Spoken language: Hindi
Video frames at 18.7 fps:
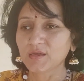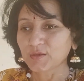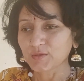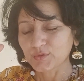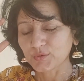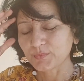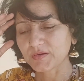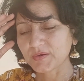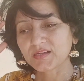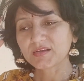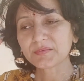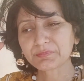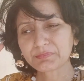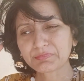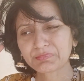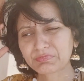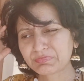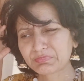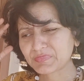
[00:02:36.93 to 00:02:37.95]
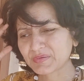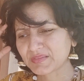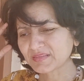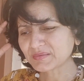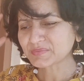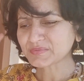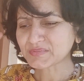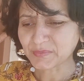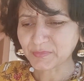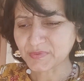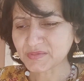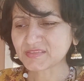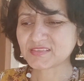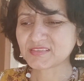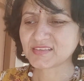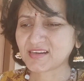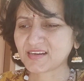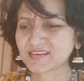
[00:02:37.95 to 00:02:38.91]
तो बड़ा मतलब समझ
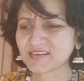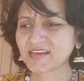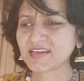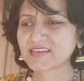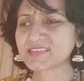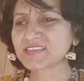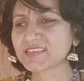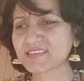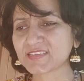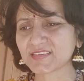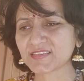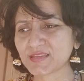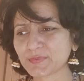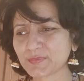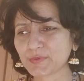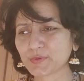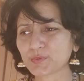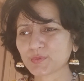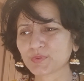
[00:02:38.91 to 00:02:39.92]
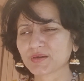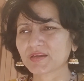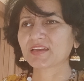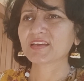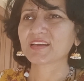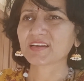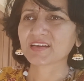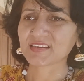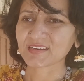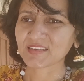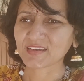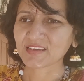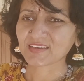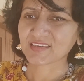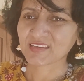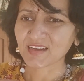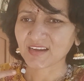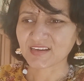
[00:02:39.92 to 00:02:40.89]
नहीं आ रहा है ऐसी स्थिति में हो गए हैं करें
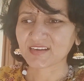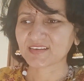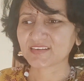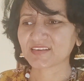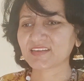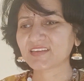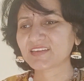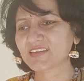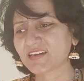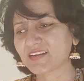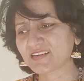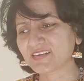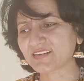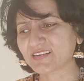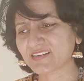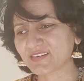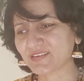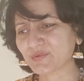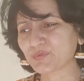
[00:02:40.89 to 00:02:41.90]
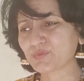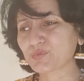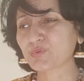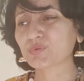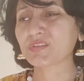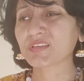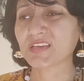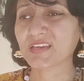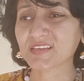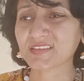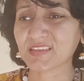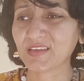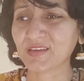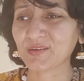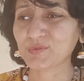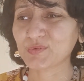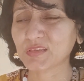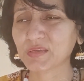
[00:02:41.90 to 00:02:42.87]
क्या करें क्या ना करें उनको देखते हैं
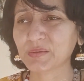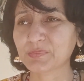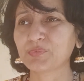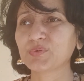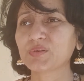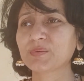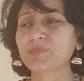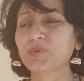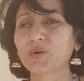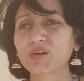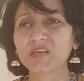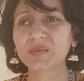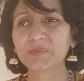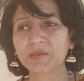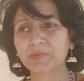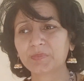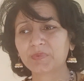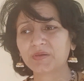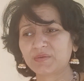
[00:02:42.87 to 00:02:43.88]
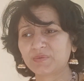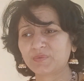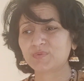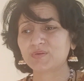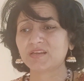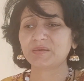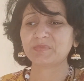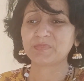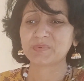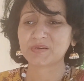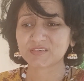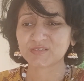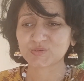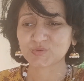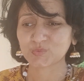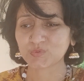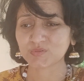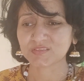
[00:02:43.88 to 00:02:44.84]
उनकी पूरी बॉडी में पेन हो रहा है ब्लड
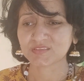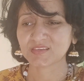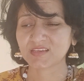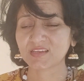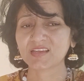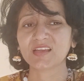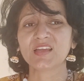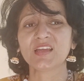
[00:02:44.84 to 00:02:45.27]
सोर्स हैं